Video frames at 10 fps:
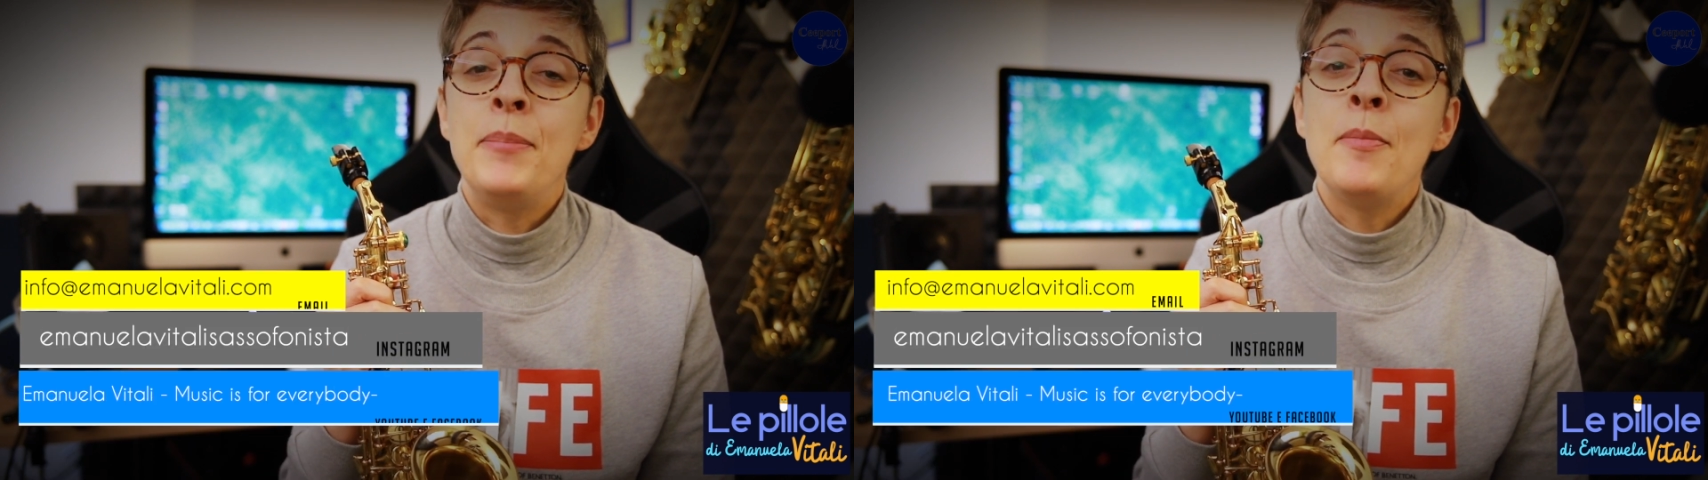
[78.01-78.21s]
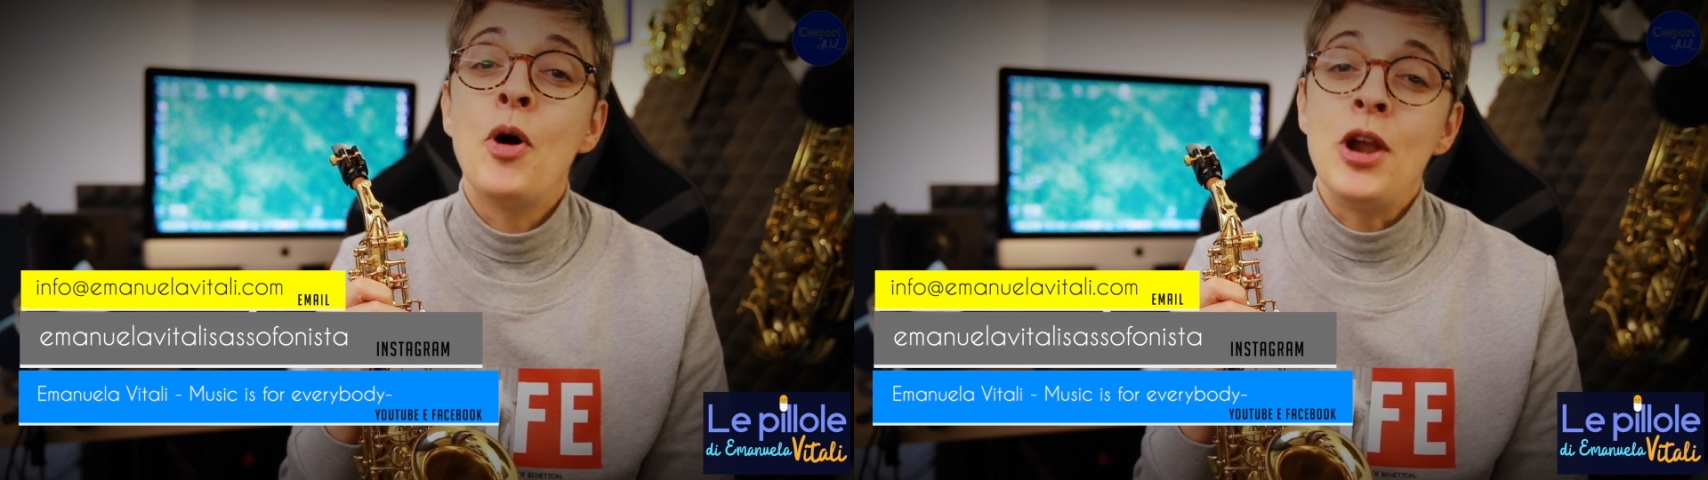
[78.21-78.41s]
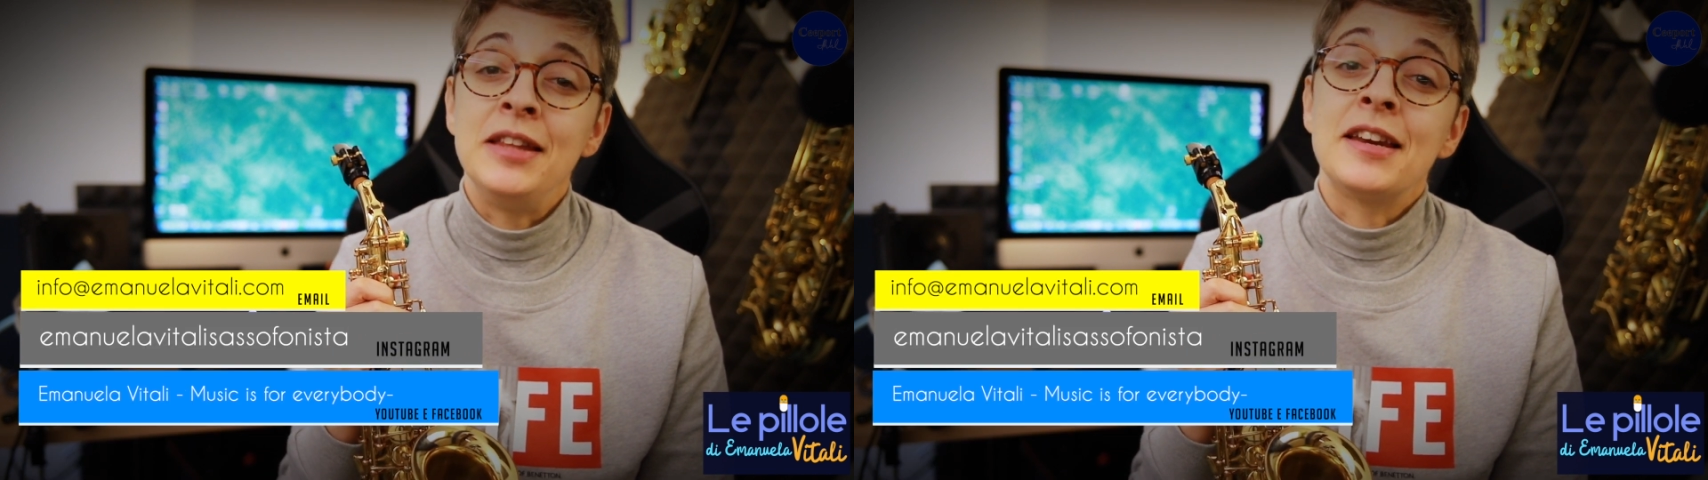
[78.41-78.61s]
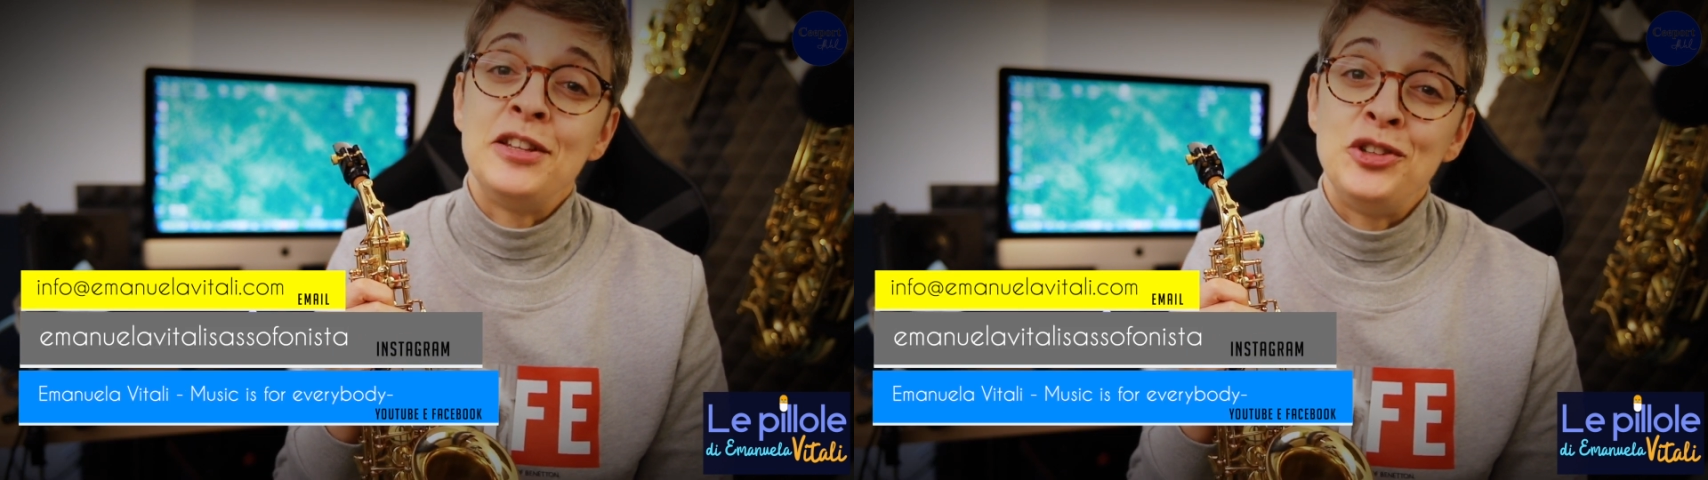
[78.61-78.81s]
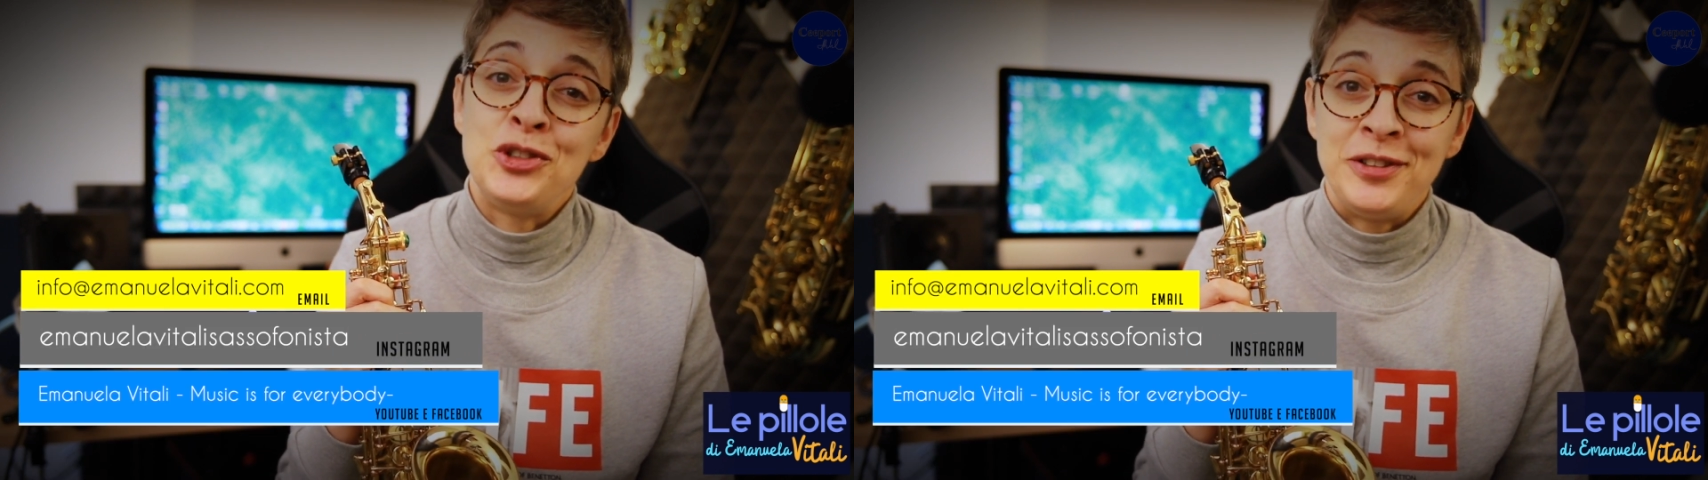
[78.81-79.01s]
bemolle
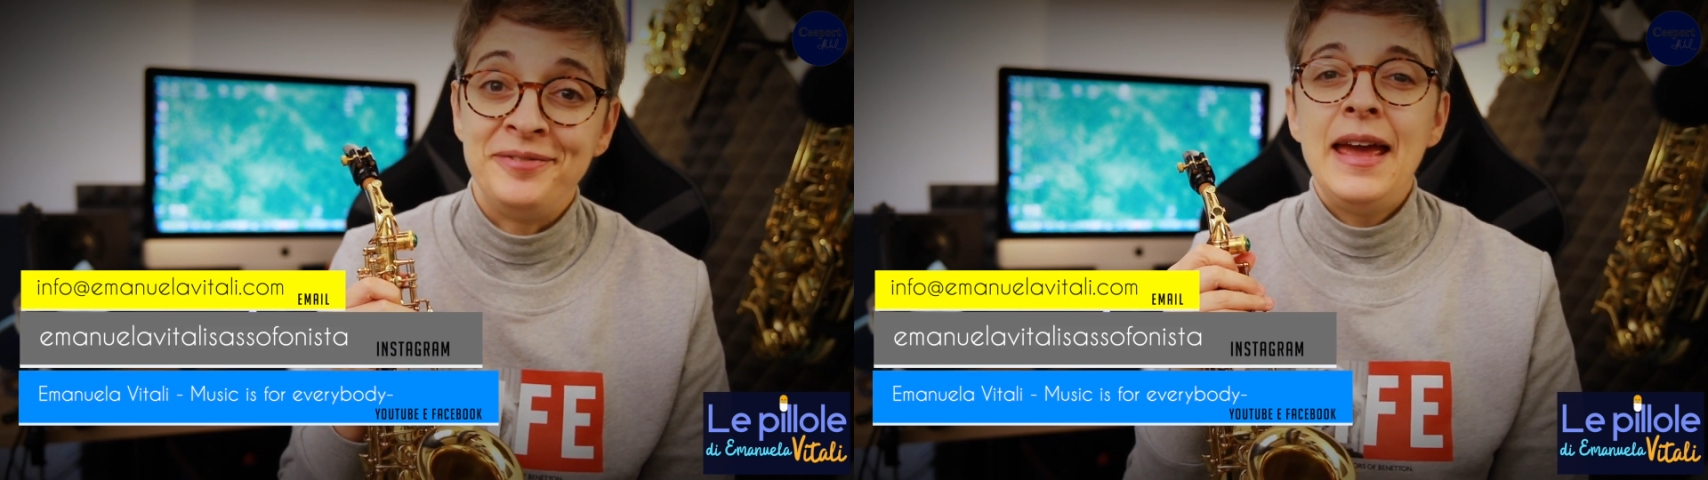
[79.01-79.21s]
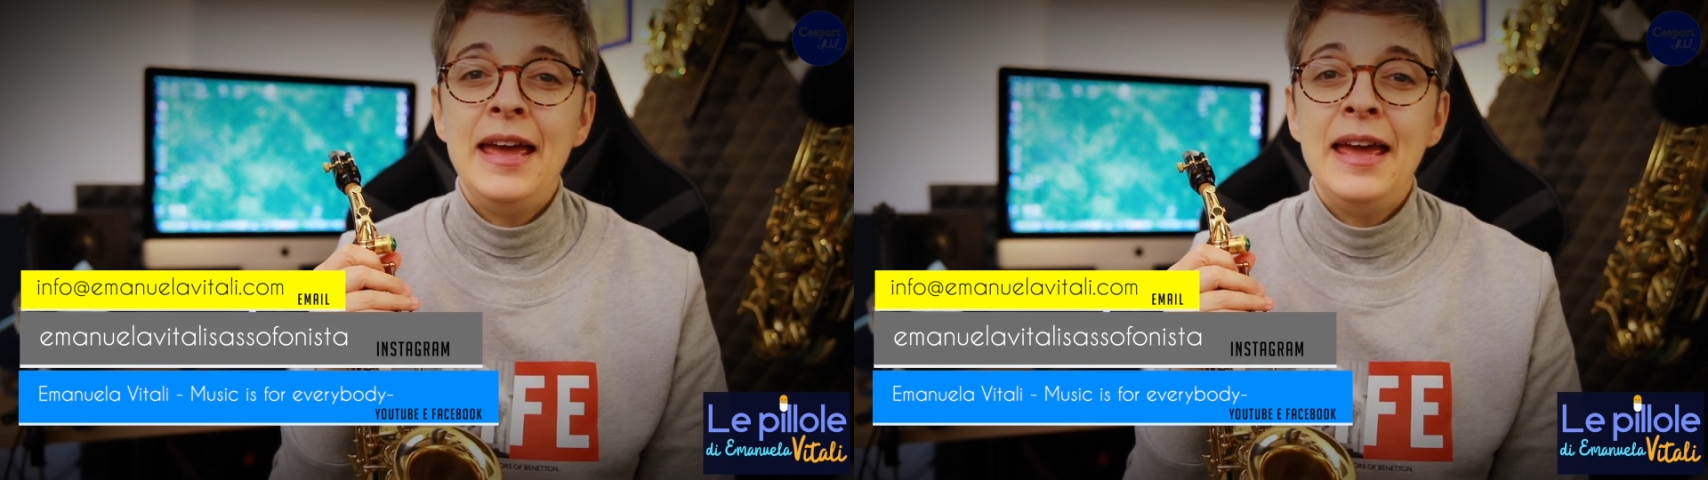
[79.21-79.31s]
13.